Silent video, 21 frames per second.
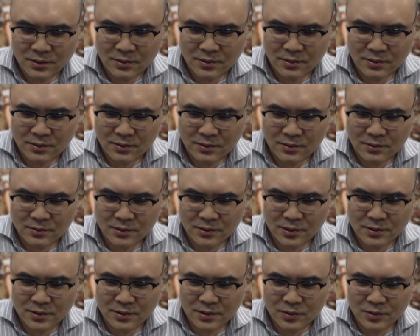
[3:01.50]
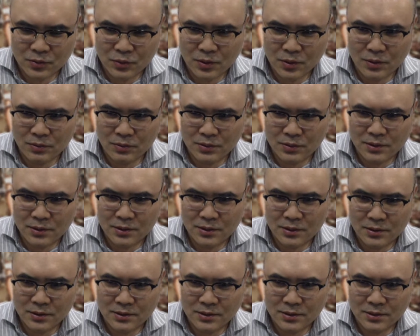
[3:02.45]
아 근데 이제
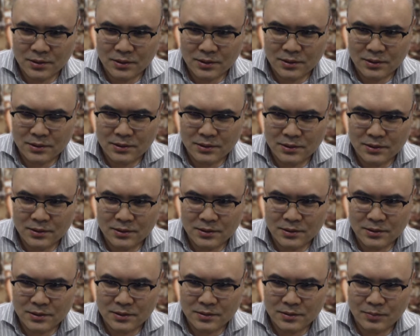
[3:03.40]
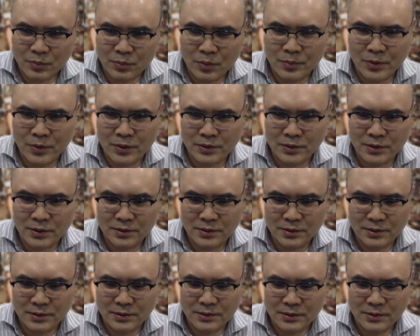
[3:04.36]
소대원들 어, 보면은